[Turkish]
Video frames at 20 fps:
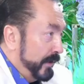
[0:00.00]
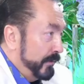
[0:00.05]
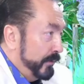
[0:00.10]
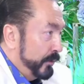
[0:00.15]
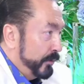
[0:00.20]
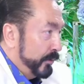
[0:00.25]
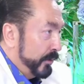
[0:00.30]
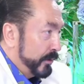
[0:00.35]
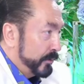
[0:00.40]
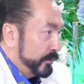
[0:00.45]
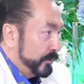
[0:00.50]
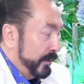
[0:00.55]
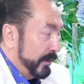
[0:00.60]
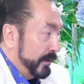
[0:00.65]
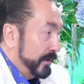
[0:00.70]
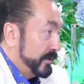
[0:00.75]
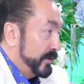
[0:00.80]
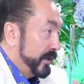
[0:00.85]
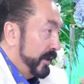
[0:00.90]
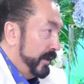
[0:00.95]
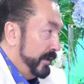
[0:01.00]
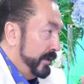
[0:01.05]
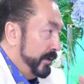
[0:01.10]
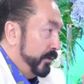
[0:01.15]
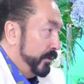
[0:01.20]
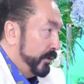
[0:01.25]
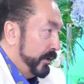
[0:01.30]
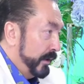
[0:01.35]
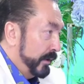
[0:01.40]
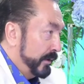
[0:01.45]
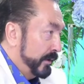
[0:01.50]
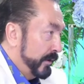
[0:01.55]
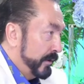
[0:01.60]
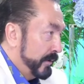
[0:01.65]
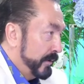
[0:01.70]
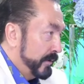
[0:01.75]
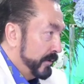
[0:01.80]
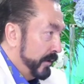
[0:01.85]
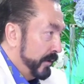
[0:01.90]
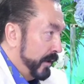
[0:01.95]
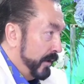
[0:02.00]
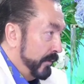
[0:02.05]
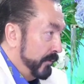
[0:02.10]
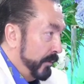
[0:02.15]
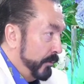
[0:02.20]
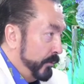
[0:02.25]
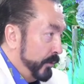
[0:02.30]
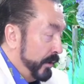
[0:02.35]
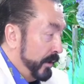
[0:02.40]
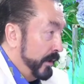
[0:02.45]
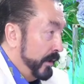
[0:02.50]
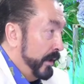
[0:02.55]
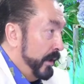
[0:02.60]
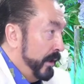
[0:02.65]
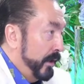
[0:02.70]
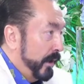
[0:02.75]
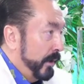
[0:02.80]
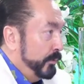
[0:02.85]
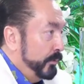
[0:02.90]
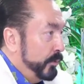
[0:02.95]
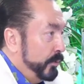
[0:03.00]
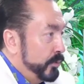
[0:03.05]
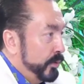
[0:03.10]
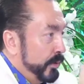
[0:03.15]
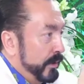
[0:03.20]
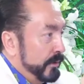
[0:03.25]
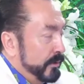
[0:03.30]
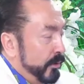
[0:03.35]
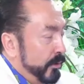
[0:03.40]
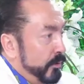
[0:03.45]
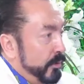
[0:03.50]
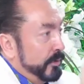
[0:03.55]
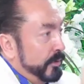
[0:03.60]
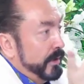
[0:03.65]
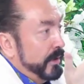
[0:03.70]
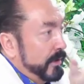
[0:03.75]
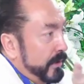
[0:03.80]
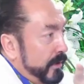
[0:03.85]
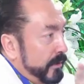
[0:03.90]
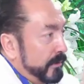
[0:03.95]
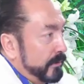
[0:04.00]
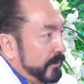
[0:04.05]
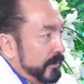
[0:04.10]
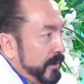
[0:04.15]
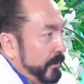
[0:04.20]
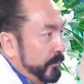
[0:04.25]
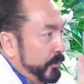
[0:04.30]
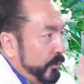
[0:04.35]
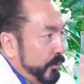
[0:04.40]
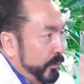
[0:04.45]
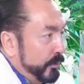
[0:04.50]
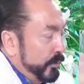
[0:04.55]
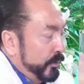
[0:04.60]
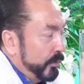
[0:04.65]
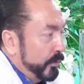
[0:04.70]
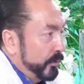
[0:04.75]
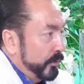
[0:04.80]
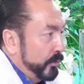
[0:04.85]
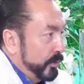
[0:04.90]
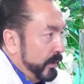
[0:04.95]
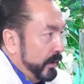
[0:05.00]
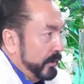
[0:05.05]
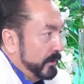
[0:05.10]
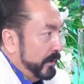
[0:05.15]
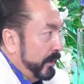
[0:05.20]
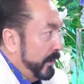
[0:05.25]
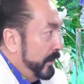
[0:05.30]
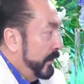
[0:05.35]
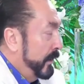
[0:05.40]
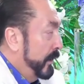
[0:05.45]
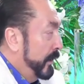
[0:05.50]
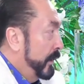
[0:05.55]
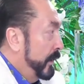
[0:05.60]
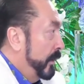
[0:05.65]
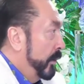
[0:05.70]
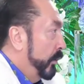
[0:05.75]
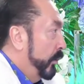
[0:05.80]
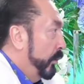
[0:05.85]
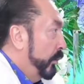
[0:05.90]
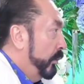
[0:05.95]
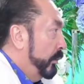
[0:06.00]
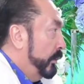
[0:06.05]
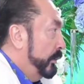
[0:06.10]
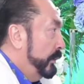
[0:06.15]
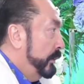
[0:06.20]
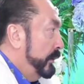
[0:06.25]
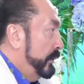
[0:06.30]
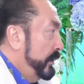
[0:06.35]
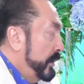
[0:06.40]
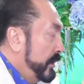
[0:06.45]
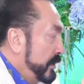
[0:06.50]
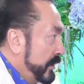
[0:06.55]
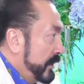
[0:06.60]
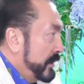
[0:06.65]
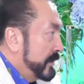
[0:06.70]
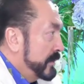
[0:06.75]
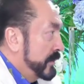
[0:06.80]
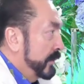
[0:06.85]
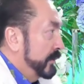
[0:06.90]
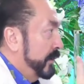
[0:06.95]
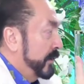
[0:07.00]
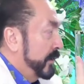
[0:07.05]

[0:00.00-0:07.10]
veriyorlar sürekli. Cahiliye örnekleri, avam örneği. Halbuki Kur'an'da örnek diye bir konu yok. Kur'an'da hiç insanların